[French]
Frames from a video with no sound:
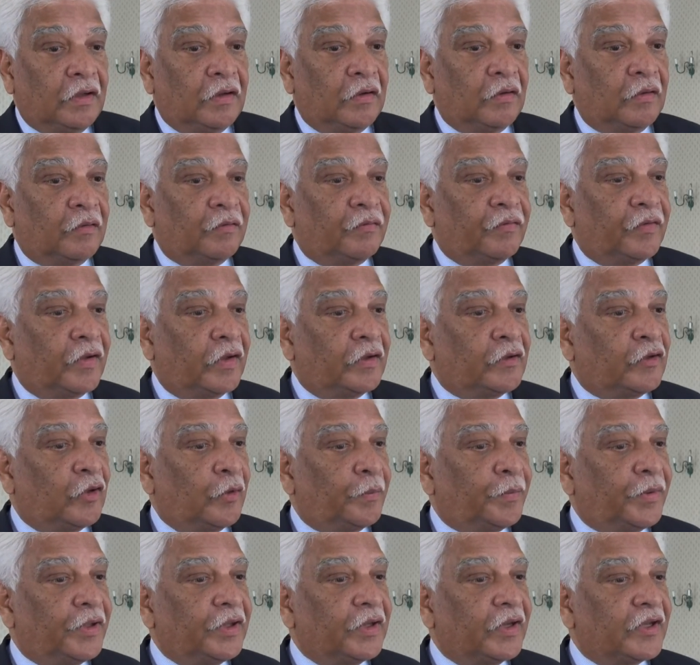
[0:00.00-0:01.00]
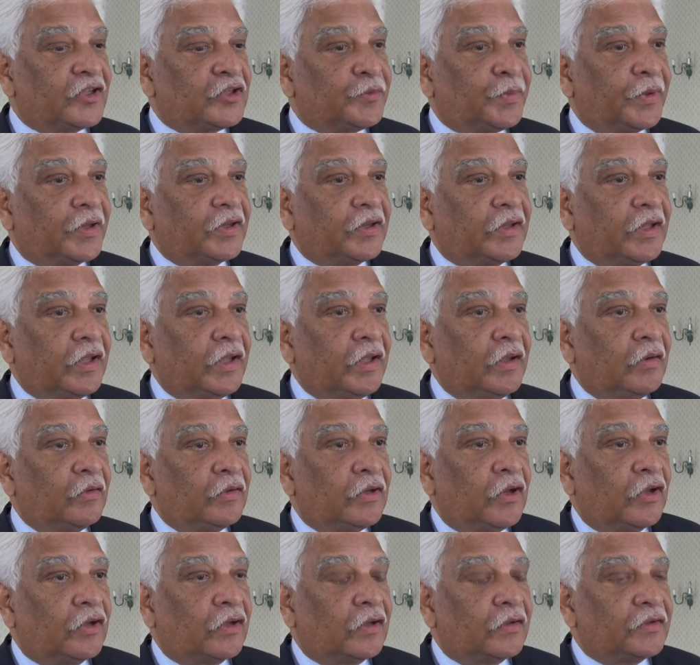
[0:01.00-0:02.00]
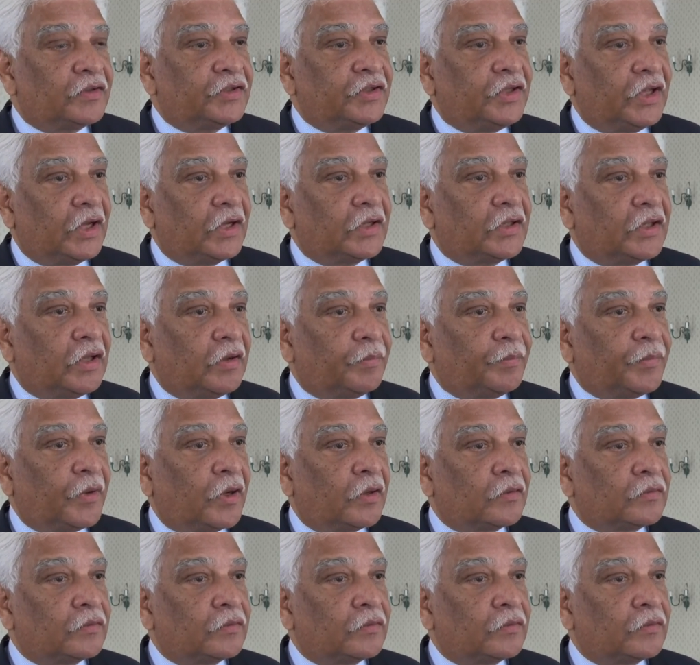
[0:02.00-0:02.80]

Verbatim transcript: on vient d'un pays respecté, on a un candidat qui a un